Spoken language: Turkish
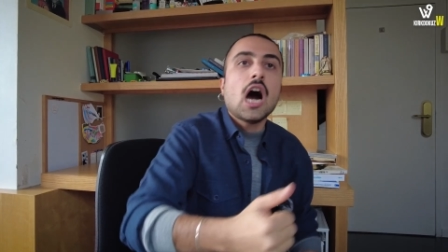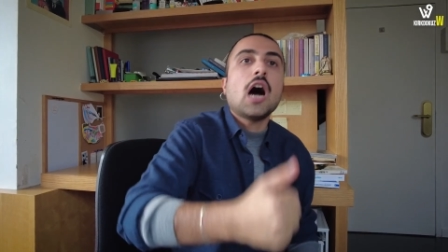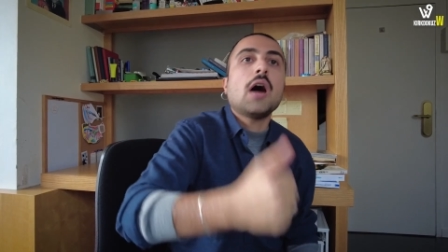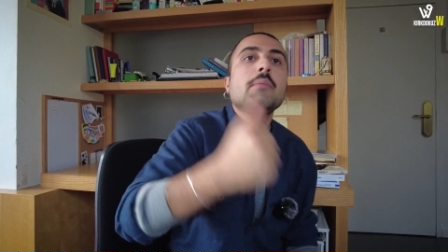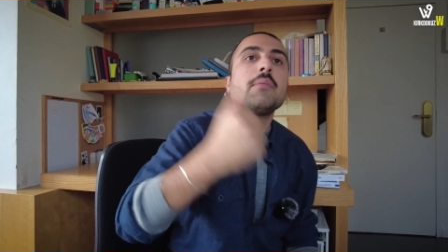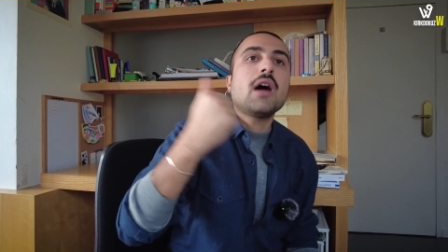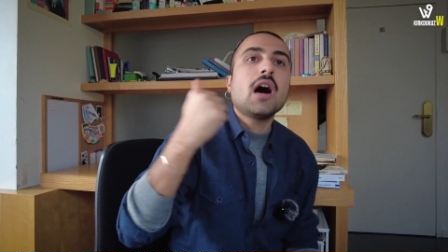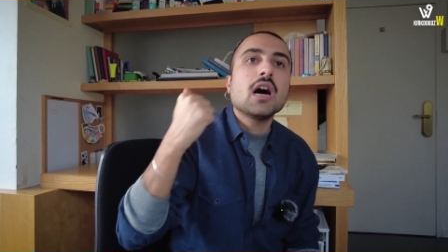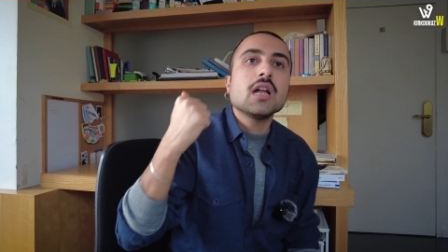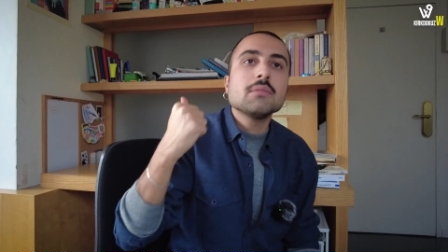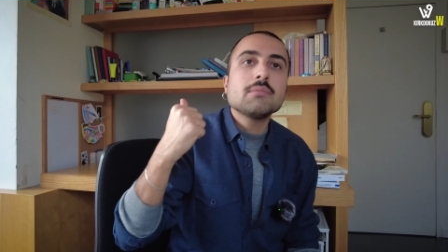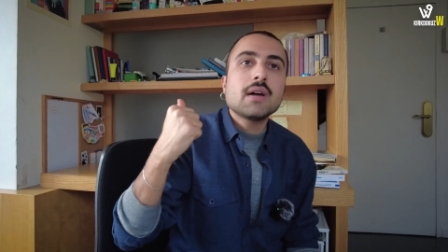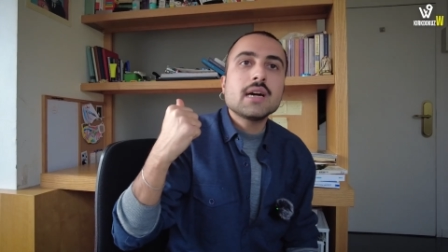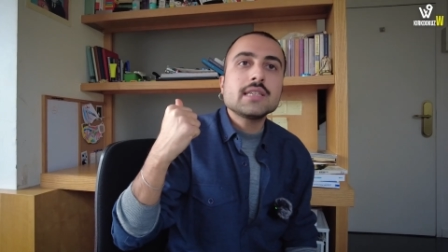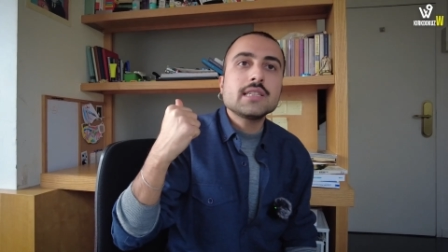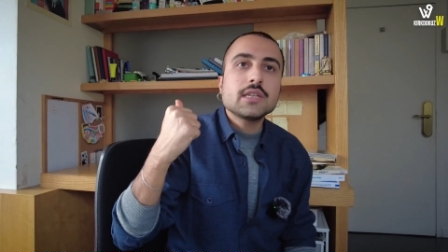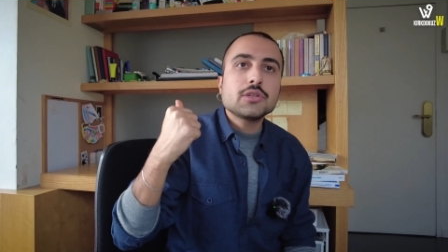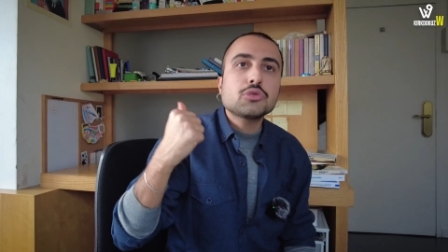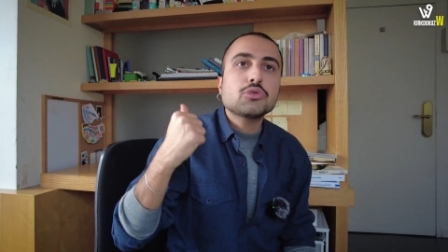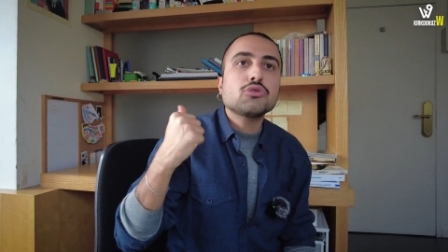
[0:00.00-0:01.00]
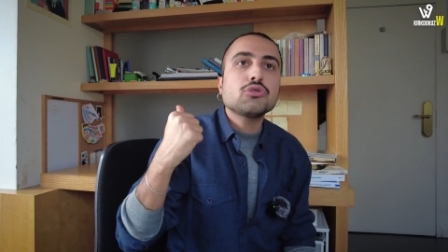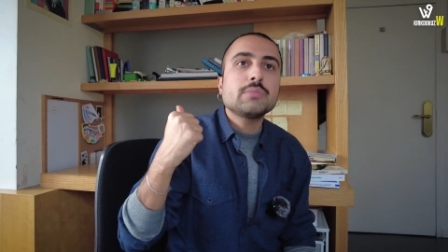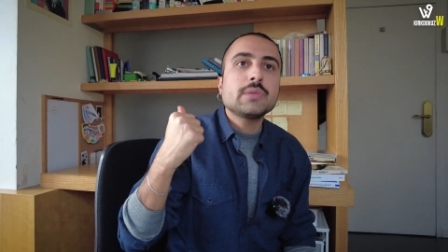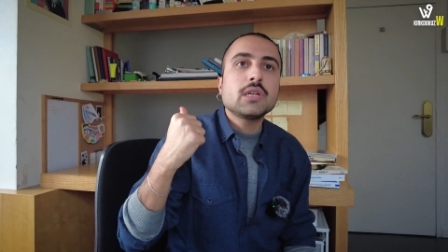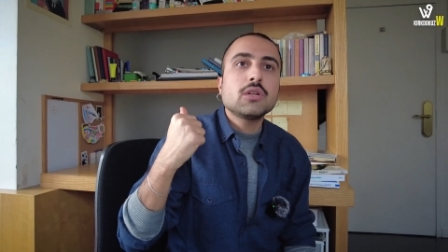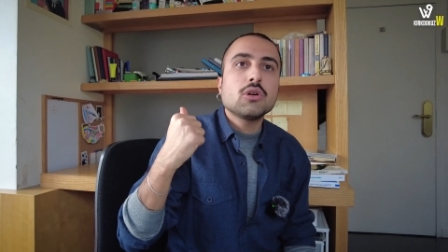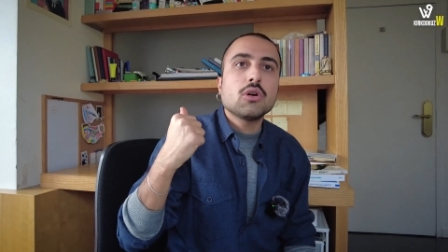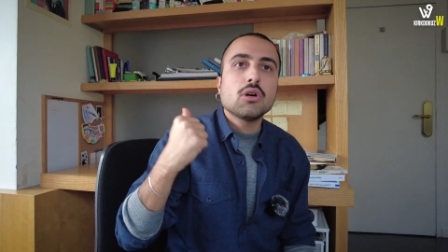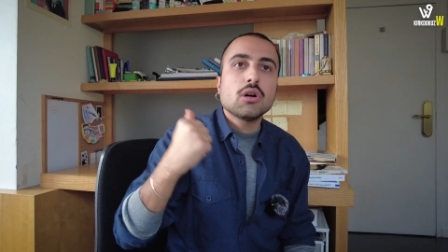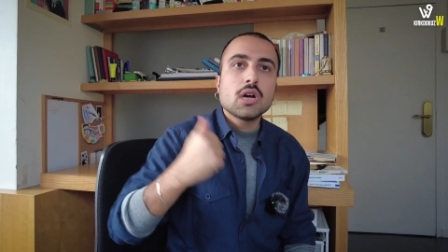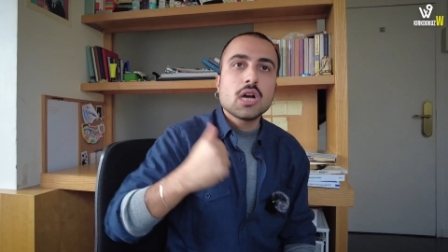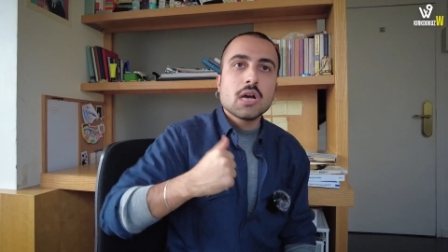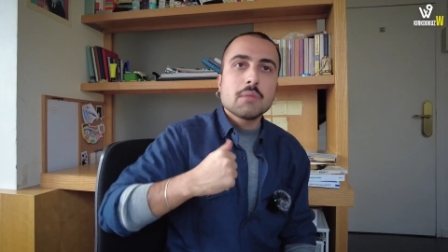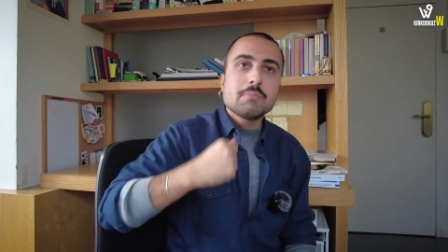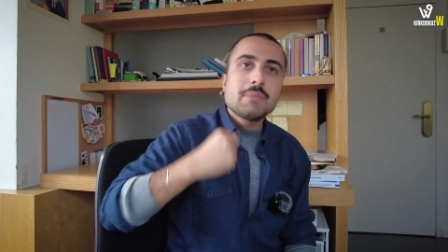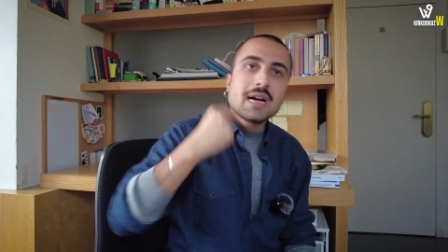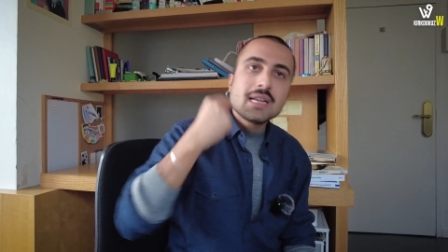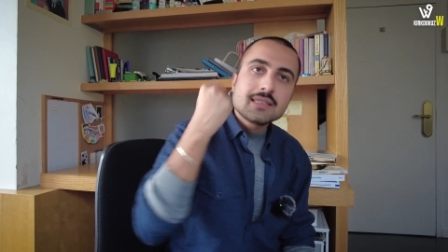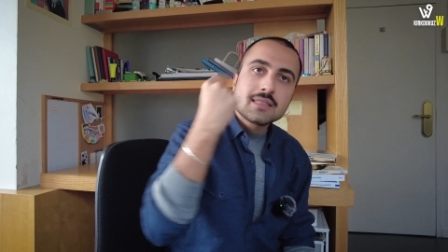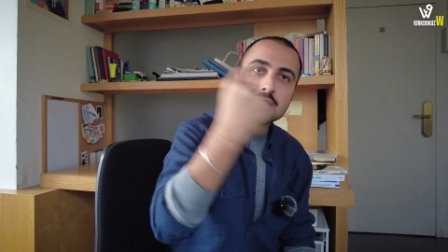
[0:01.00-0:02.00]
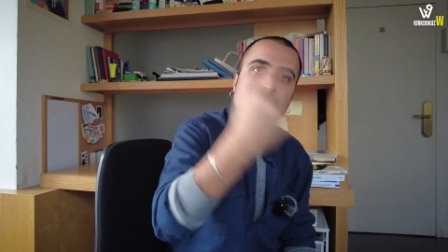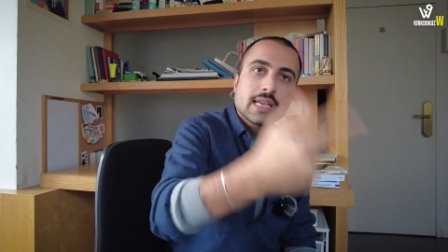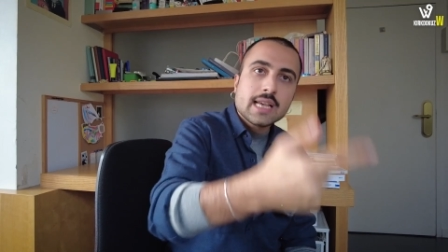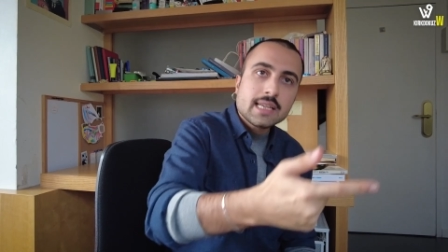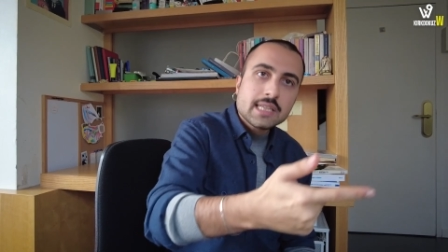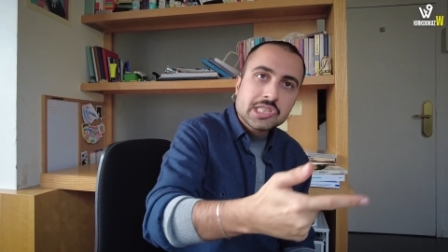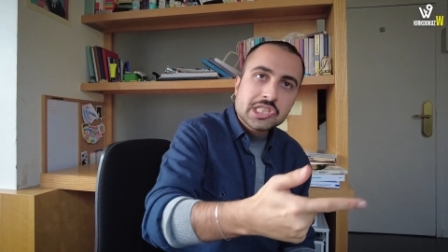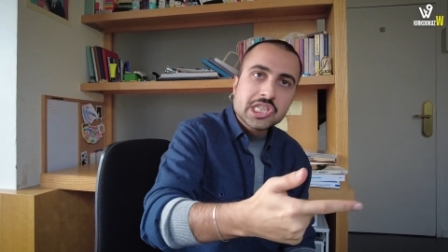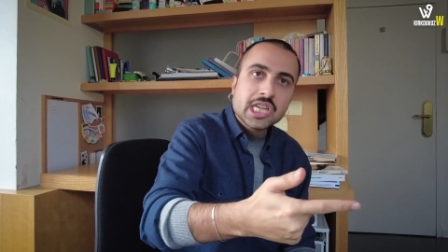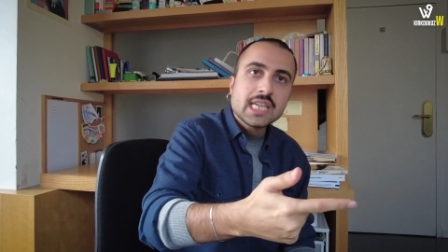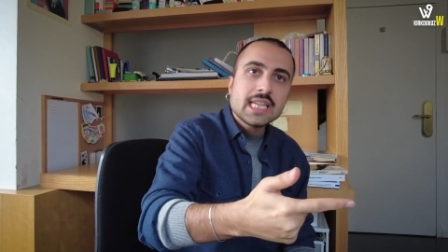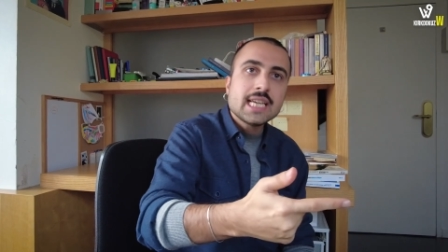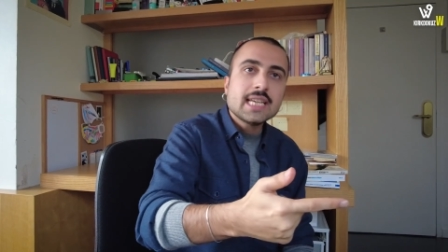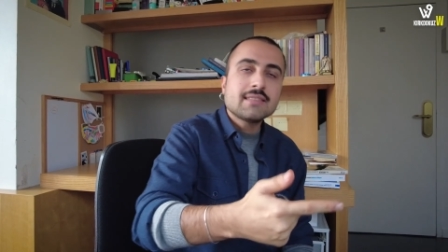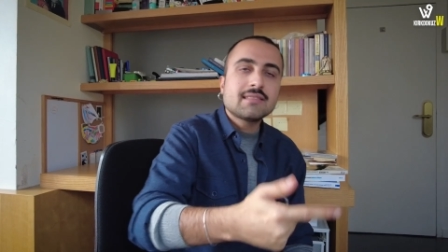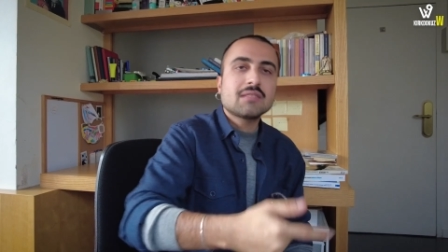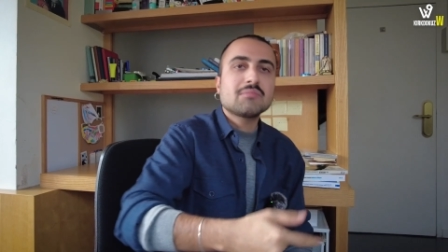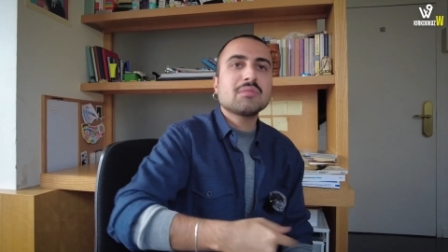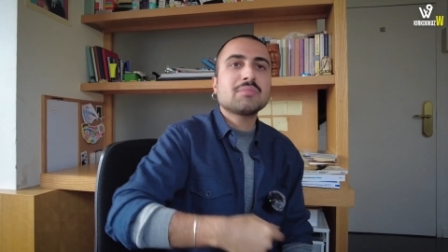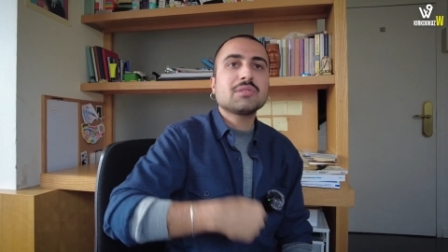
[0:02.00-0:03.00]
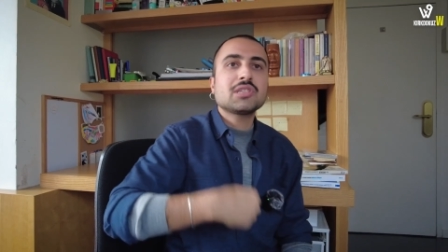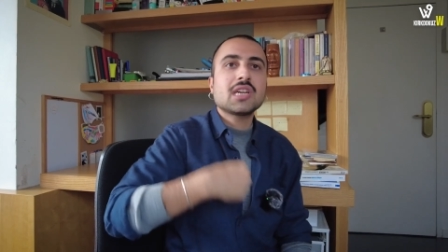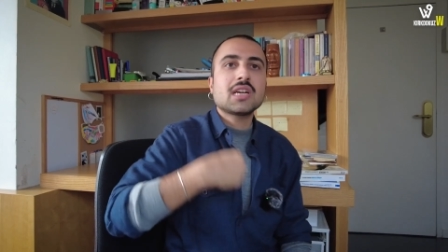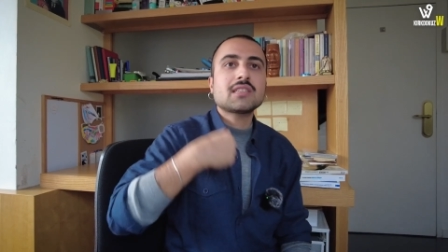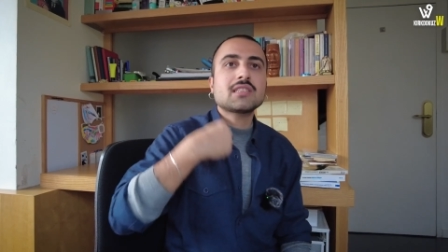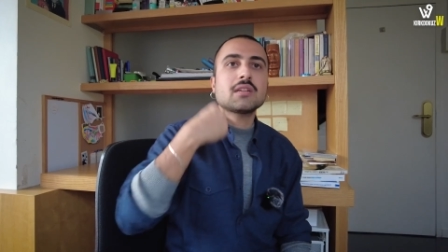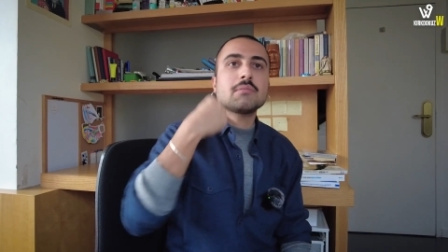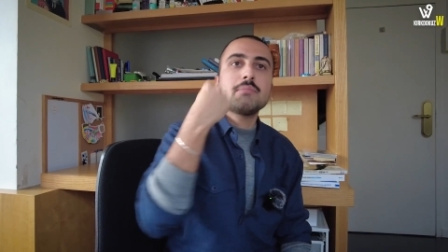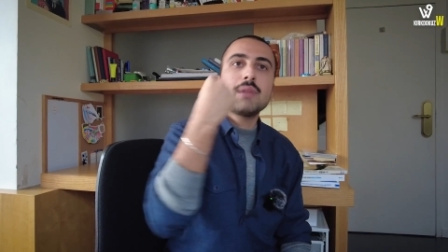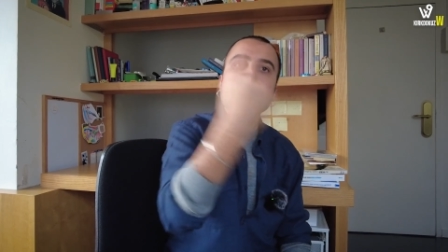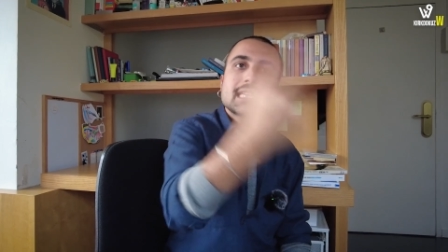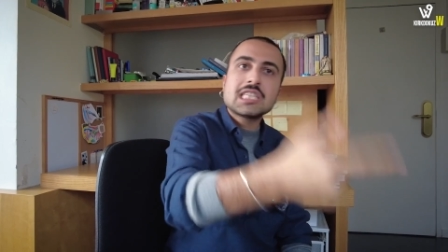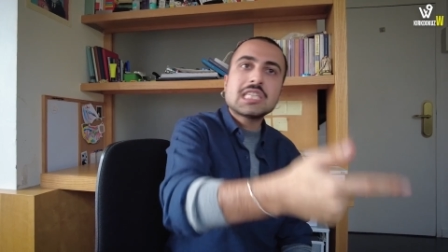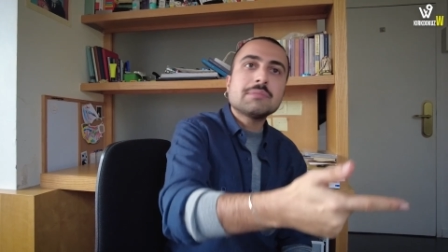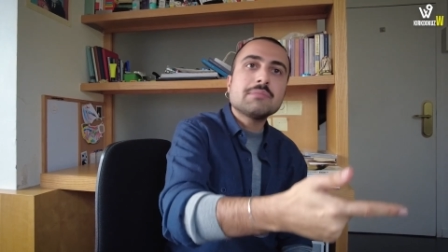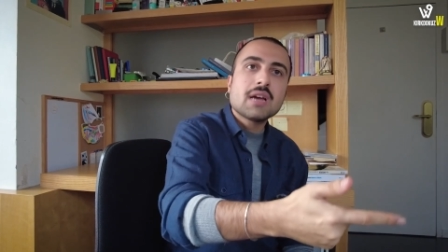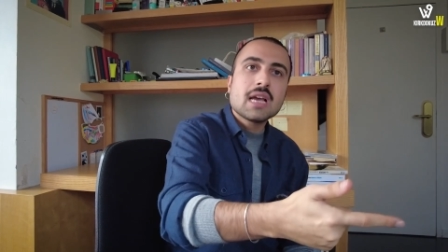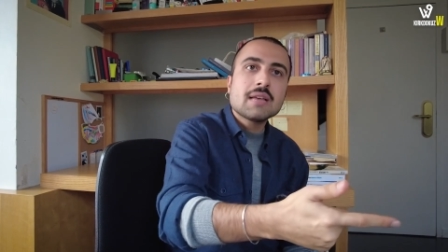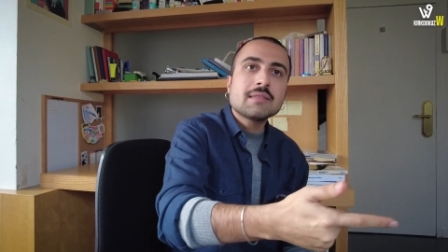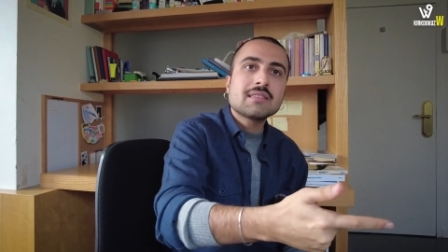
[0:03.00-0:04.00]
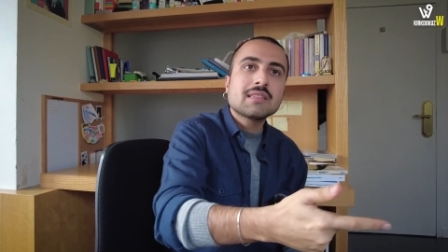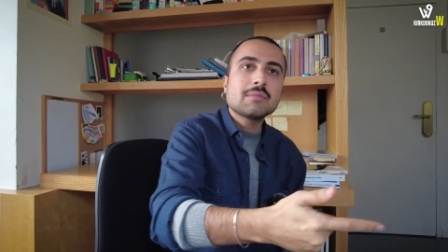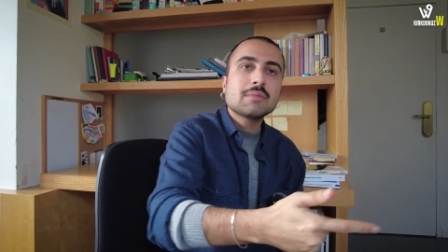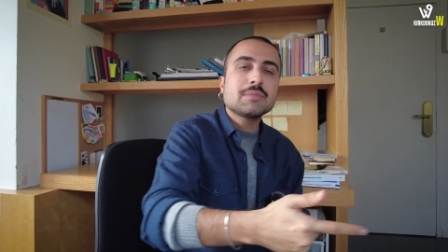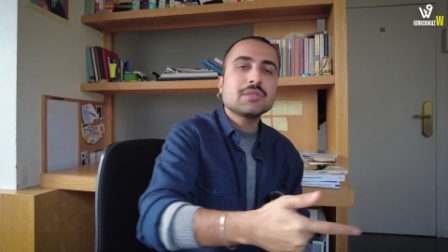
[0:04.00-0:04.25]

Ama Almanya şunu biliyor. Ben içeriye yatırım yapacaksam, ben kimya yatırım